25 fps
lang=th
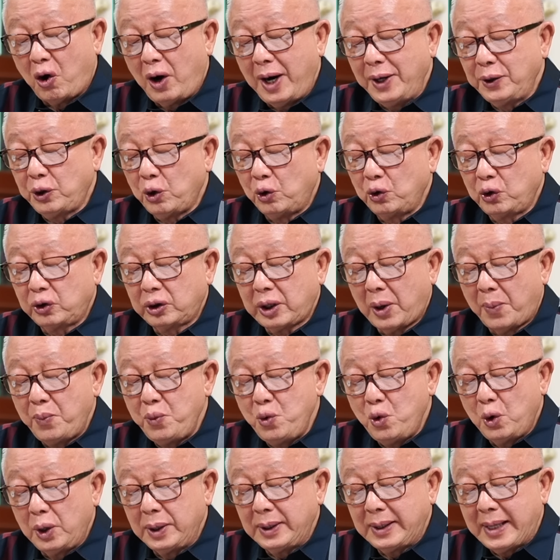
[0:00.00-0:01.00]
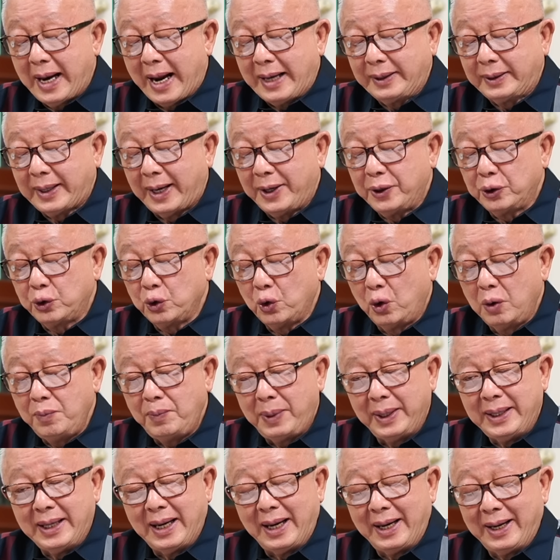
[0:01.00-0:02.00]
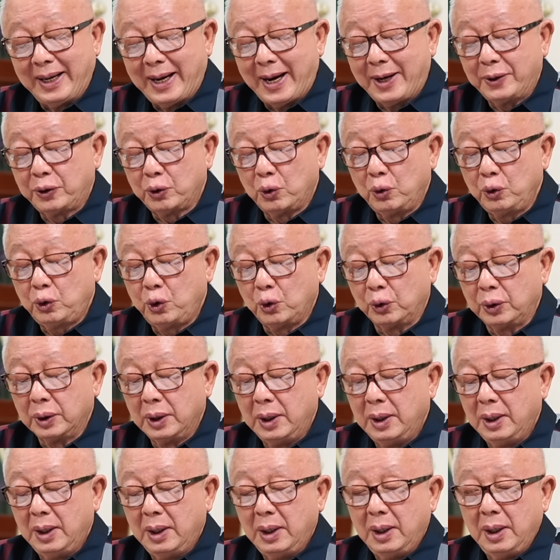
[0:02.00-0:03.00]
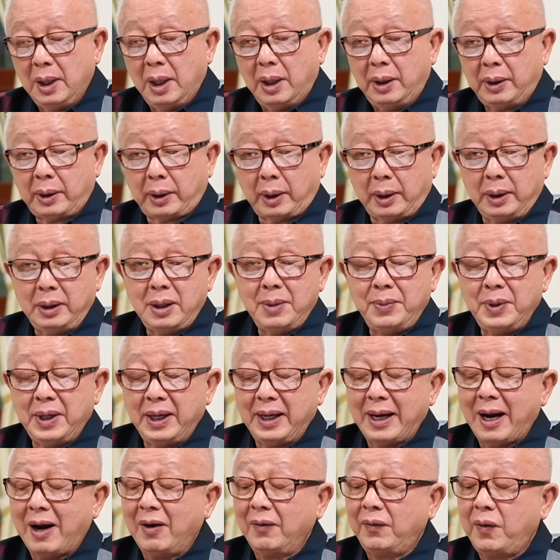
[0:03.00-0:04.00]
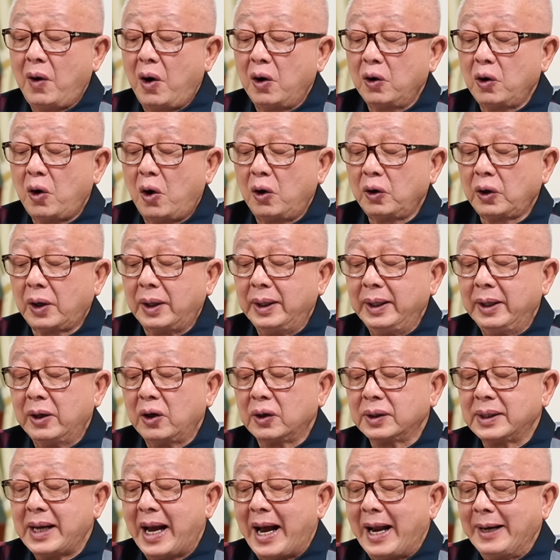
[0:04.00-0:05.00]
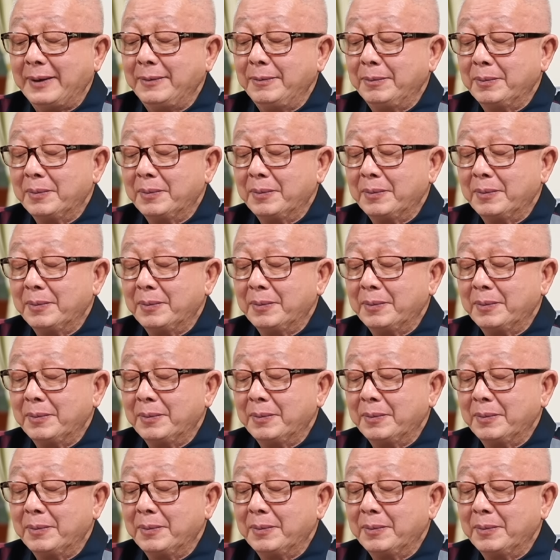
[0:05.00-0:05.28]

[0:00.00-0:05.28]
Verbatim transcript: 2ให้ส่งสำนวนการไต่สวนไปยังอัยการสูงสุดหรือดำเนินการฟ้องร้องคดีต่อศาล